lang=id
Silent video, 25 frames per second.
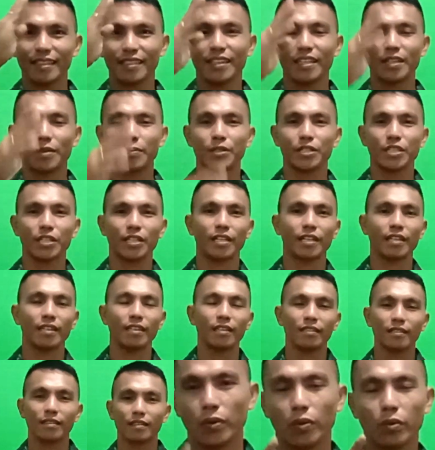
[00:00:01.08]
di Rio
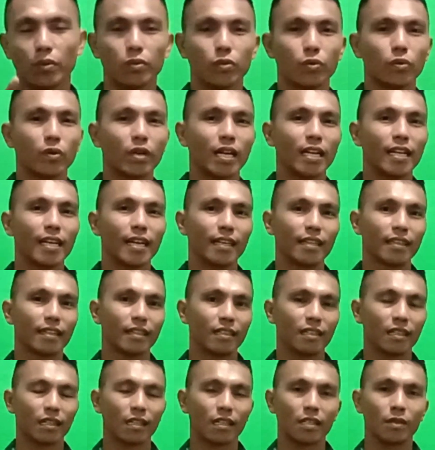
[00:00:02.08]
Channel untuk kalian
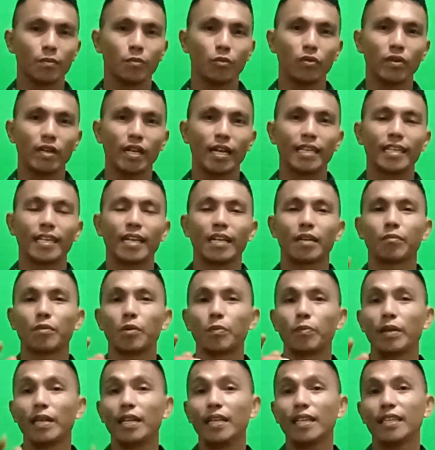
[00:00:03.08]
generasi muda yang
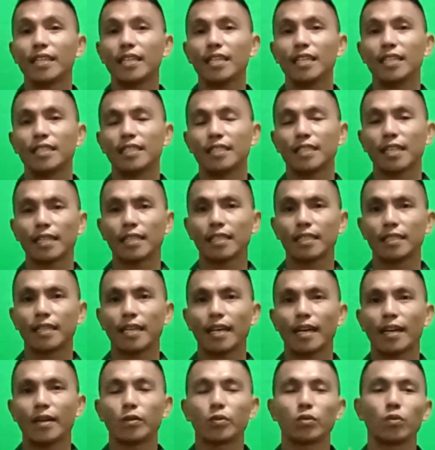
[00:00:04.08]
memiliki
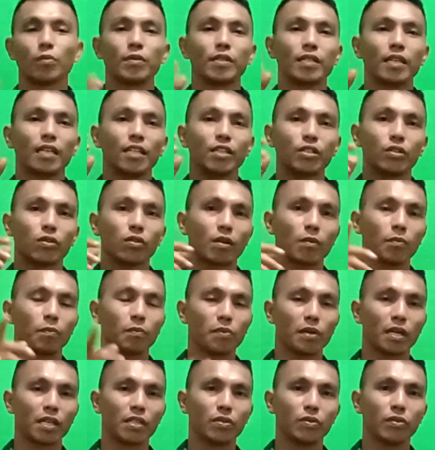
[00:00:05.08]
cita-cita untuk menjadi seorang
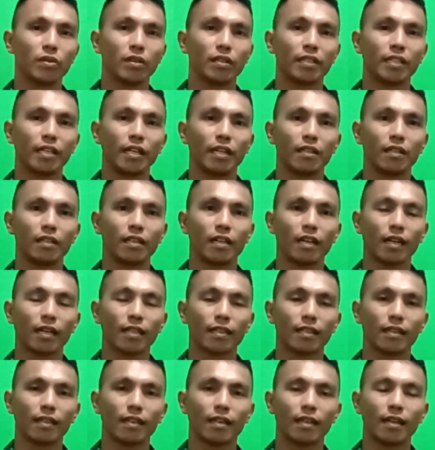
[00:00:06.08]
prajurit TNI
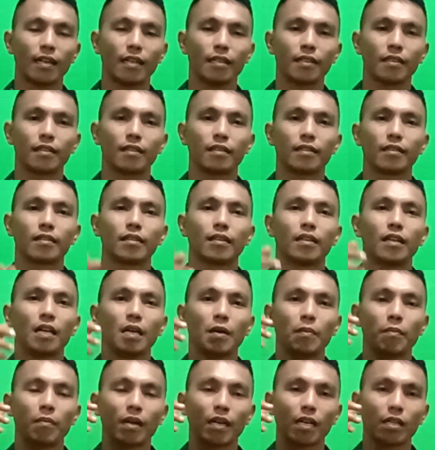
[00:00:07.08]
Angkatan Darat.
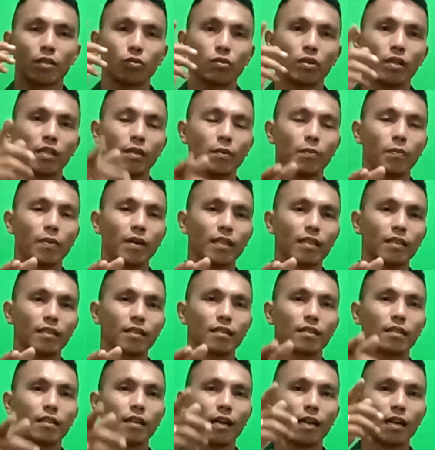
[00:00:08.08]
Maka sudah tepat
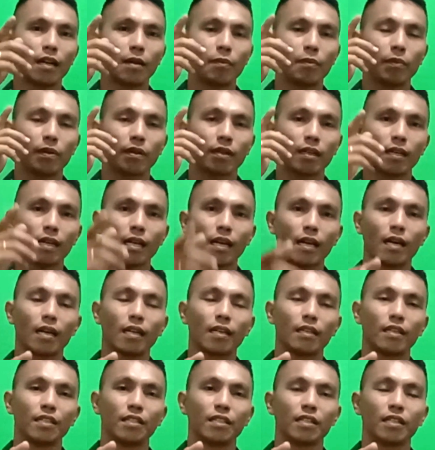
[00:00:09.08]
kalian berada
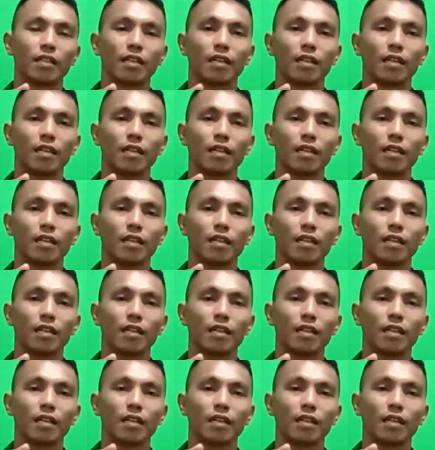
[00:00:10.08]
di channel